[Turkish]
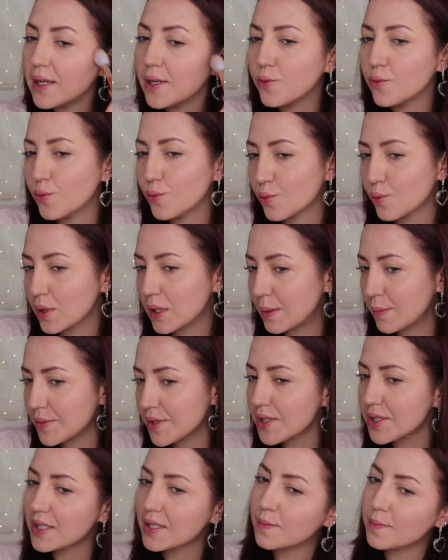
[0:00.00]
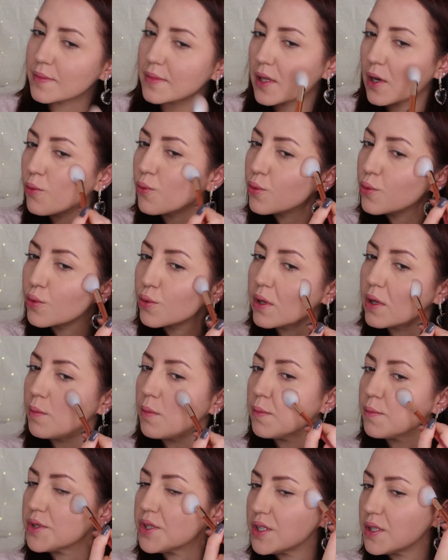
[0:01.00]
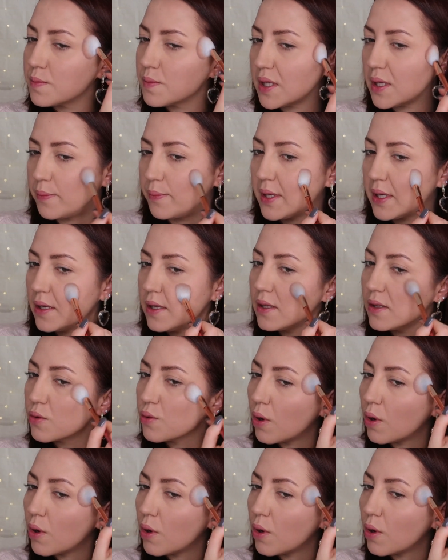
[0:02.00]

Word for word: Hani uygulamışım da uygulamamışım gibi